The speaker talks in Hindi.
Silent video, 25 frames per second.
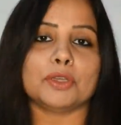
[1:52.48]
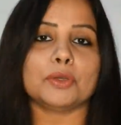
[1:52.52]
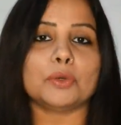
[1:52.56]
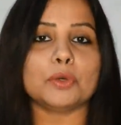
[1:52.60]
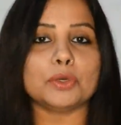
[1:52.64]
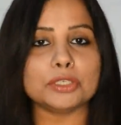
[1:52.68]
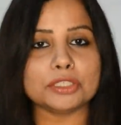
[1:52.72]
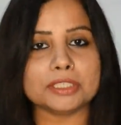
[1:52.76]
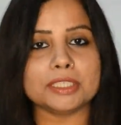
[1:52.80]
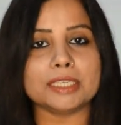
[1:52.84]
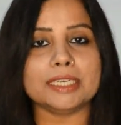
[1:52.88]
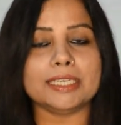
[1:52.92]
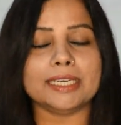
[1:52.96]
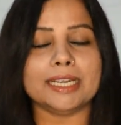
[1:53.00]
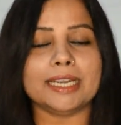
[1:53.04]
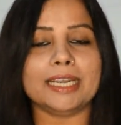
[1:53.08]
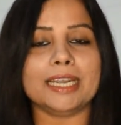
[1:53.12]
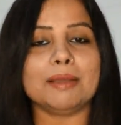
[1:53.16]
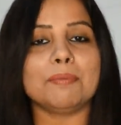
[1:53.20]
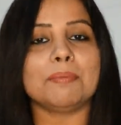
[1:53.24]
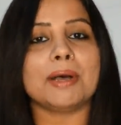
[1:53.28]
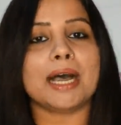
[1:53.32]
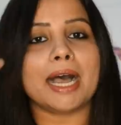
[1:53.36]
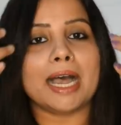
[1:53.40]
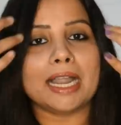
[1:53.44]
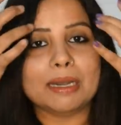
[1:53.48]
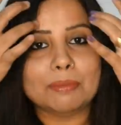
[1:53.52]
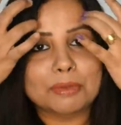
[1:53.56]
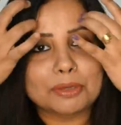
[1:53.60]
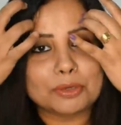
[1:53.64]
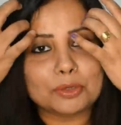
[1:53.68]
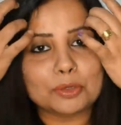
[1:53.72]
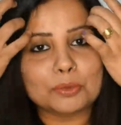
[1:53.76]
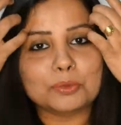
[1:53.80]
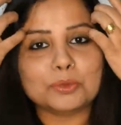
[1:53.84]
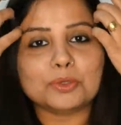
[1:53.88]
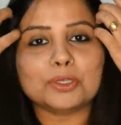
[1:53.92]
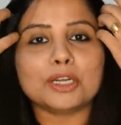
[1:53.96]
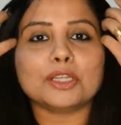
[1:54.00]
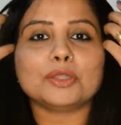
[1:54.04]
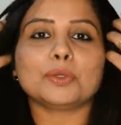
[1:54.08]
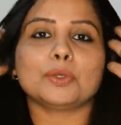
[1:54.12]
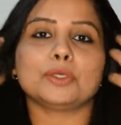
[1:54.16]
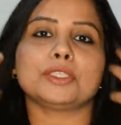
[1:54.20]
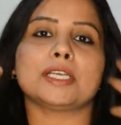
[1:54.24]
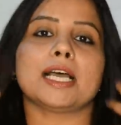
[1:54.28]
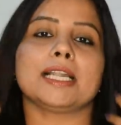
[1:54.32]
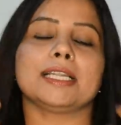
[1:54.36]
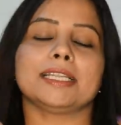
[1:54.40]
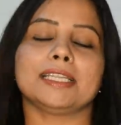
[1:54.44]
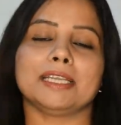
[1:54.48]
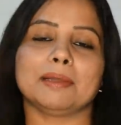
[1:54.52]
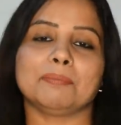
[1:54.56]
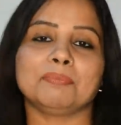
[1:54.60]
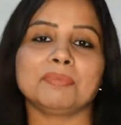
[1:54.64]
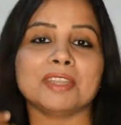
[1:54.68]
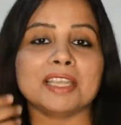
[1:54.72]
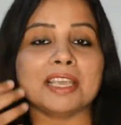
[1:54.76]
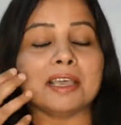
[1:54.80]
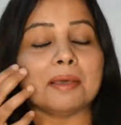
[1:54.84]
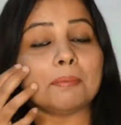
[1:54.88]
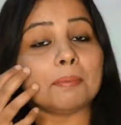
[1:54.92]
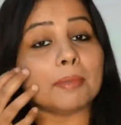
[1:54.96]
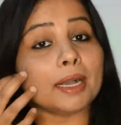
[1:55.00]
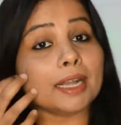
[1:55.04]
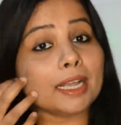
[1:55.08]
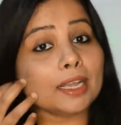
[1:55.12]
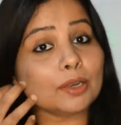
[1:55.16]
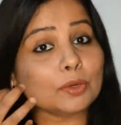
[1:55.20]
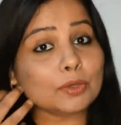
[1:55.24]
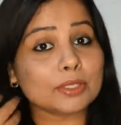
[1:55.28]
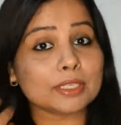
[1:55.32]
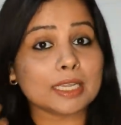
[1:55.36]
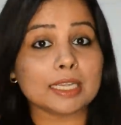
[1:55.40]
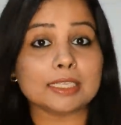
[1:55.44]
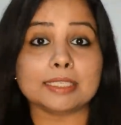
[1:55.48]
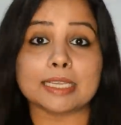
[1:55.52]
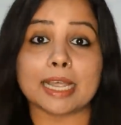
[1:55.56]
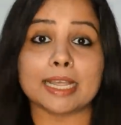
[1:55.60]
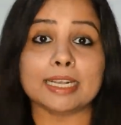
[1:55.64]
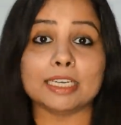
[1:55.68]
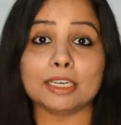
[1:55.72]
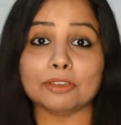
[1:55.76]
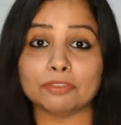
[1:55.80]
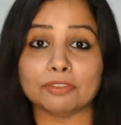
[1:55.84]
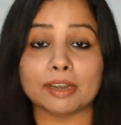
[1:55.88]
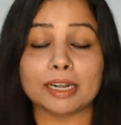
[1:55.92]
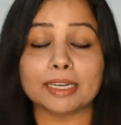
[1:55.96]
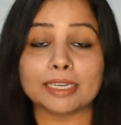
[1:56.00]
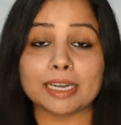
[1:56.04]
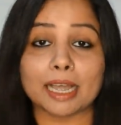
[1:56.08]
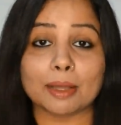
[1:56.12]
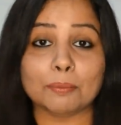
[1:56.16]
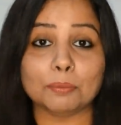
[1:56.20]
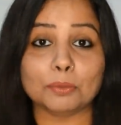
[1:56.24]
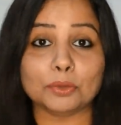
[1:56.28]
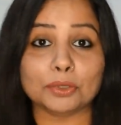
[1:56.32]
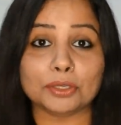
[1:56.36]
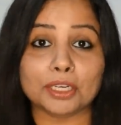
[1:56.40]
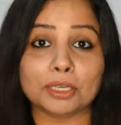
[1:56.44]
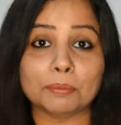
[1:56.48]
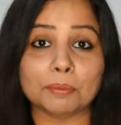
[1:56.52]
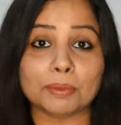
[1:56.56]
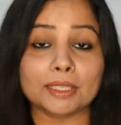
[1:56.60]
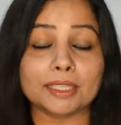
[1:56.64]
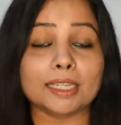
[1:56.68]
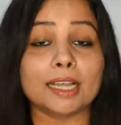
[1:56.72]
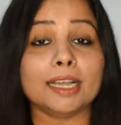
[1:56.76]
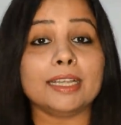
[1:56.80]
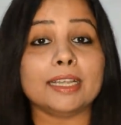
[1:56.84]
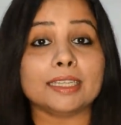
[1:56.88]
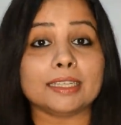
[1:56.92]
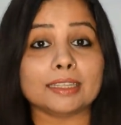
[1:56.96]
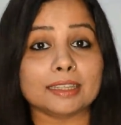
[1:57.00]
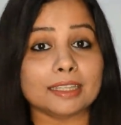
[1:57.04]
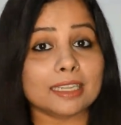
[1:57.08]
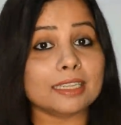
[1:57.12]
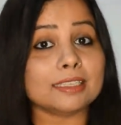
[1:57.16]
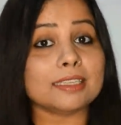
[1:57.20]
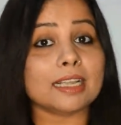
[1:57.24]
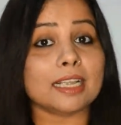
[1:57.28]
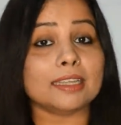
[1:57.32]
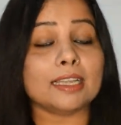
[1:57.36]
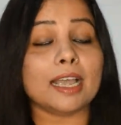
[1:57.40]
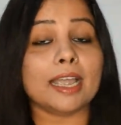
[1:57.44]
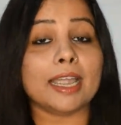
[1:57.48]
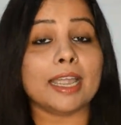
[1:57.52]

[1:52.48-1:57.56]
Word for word: कुछ दिन के लिए बाल भी खूबसूरत हो जाते हैं मगर उसका साइड इफ़ेक्ट आपको नहीं पता कितने ज़्यादा